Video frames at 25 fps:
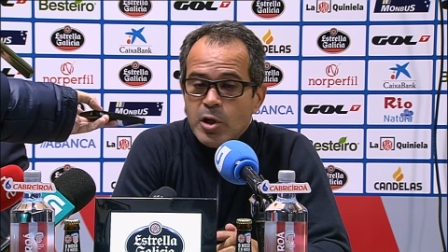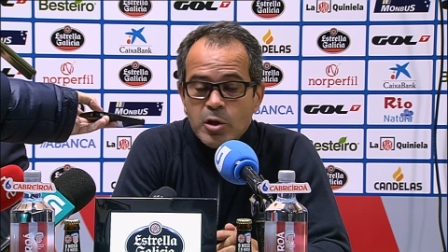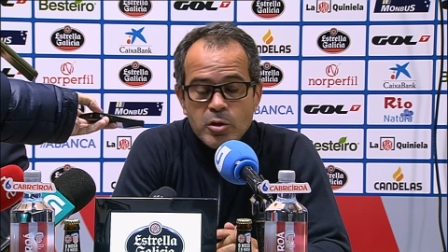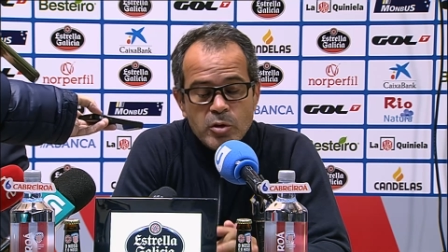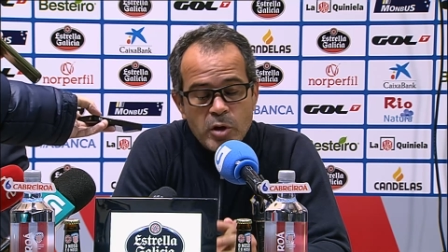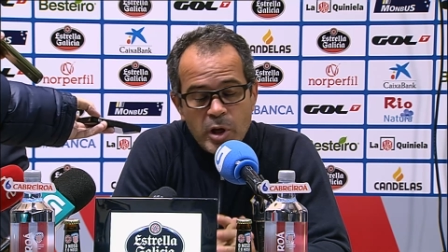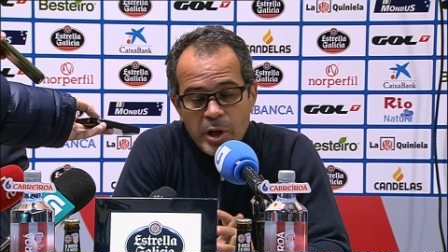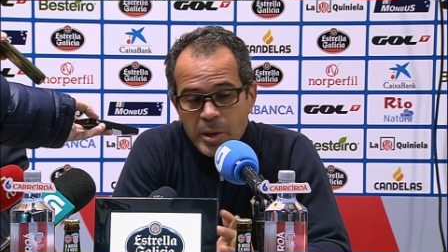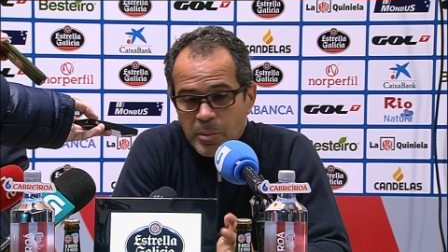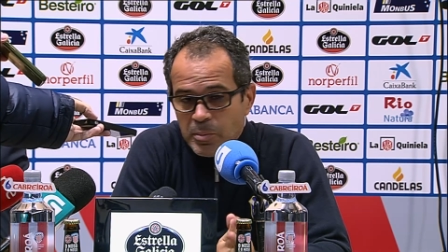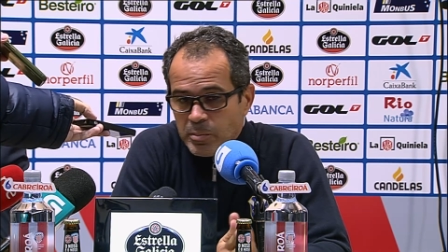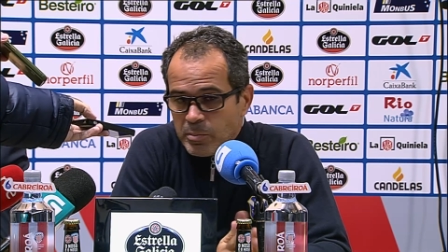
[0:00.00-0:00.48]

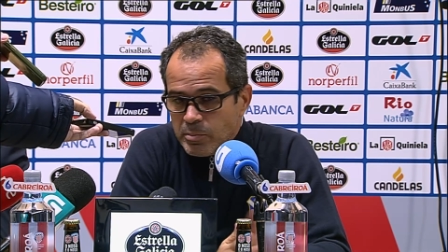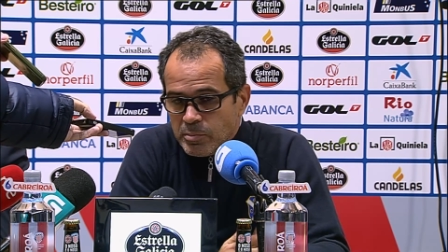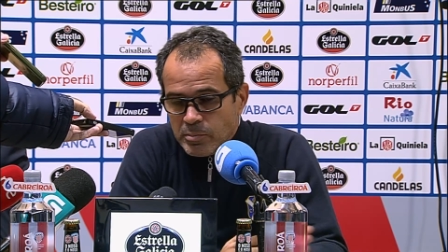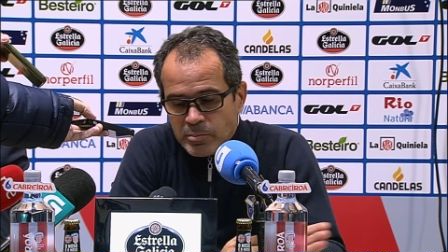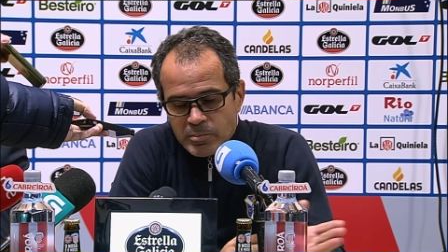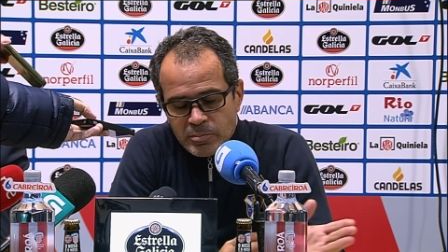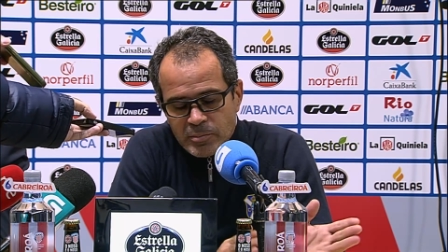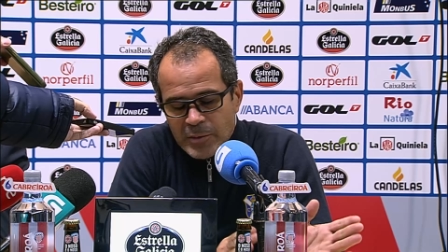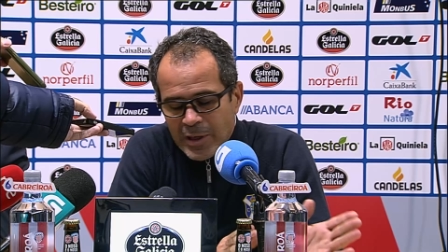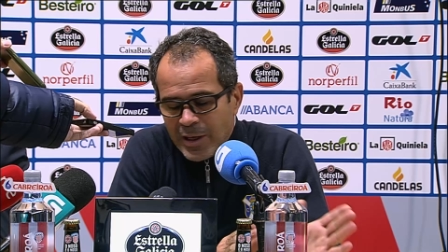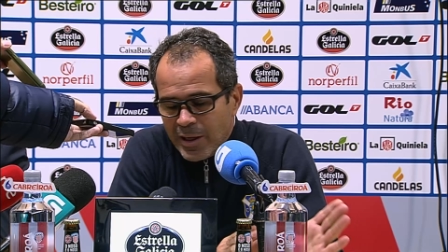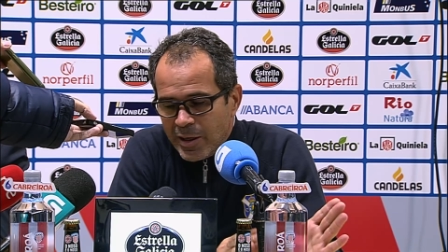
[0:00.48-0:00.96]
Eh,
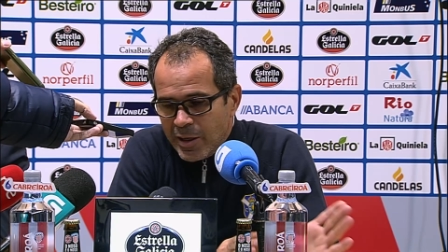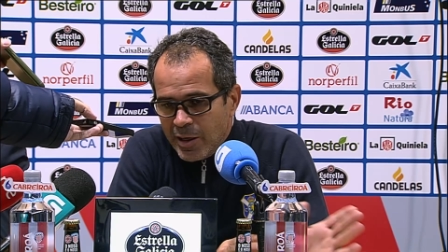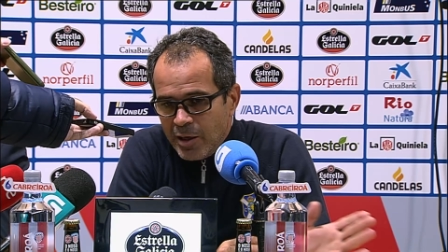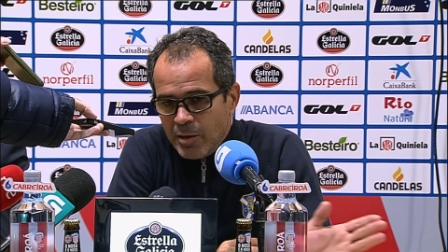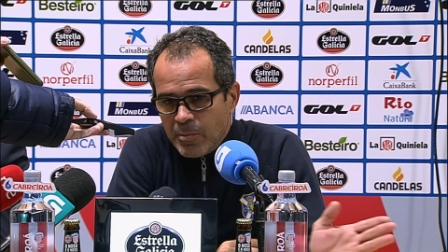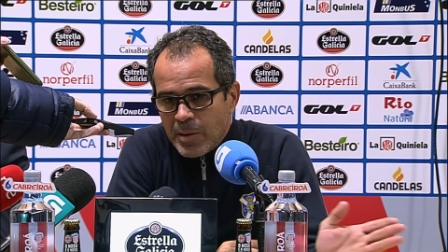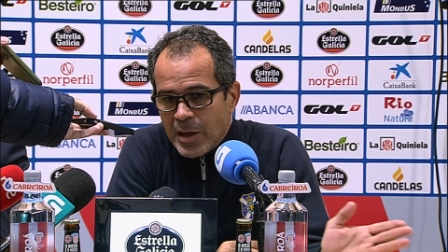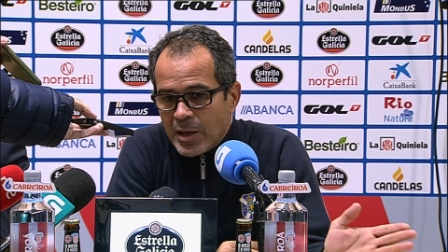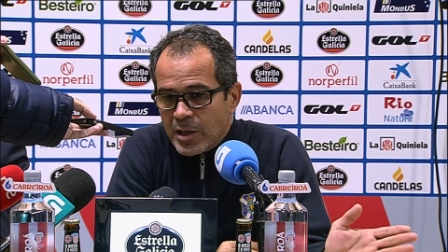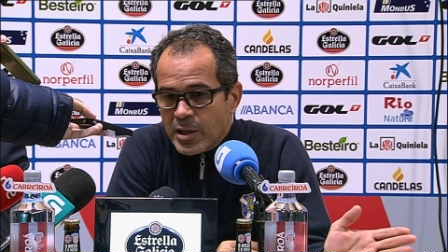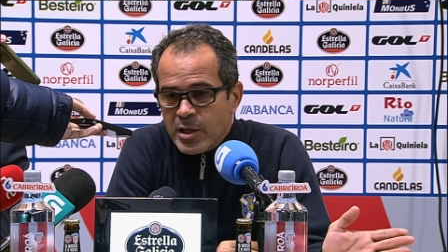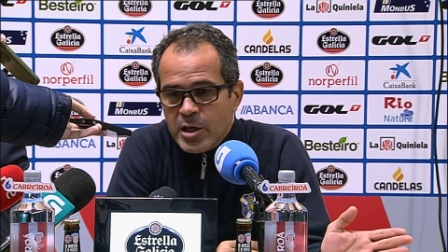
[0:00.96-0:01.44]
en el
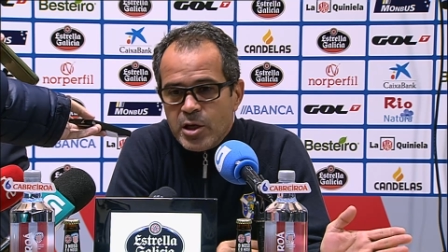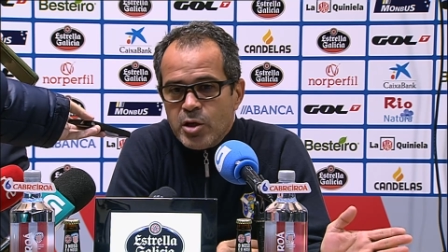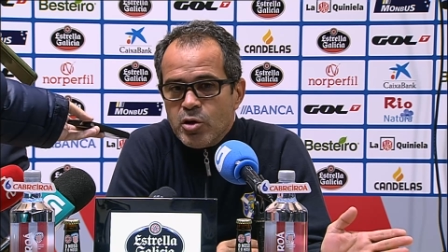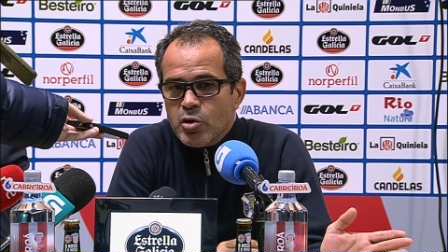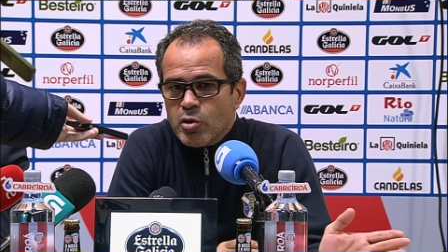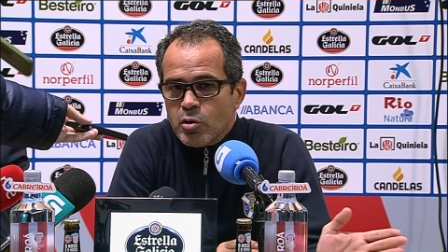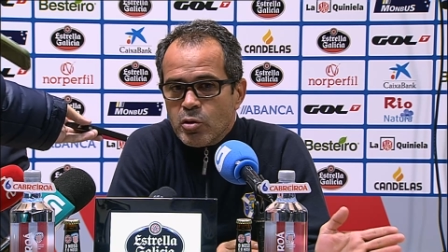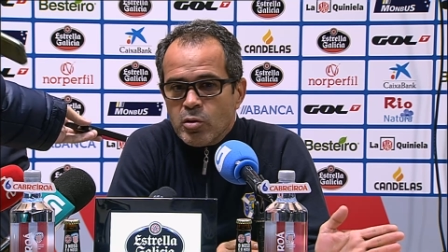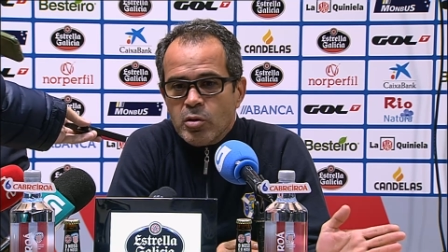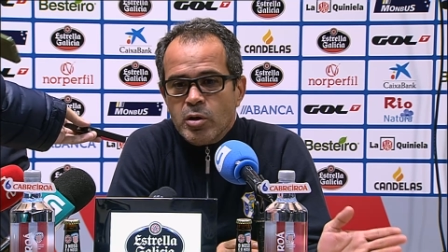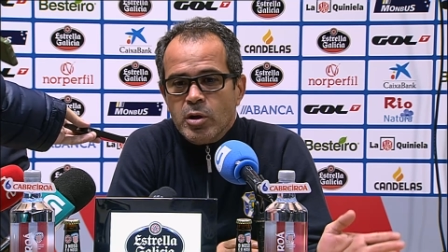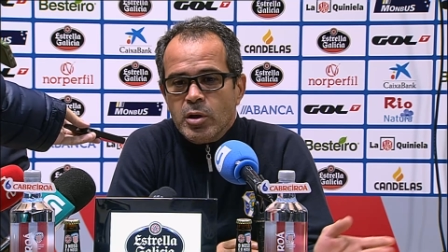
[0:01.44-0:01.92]

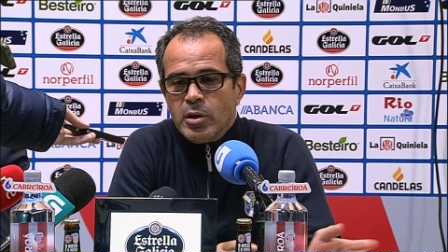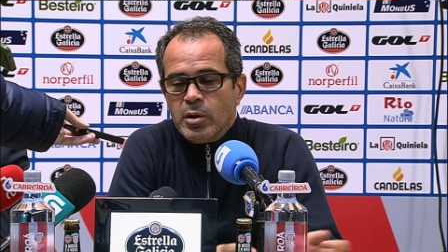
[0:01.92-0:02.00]
banquillo,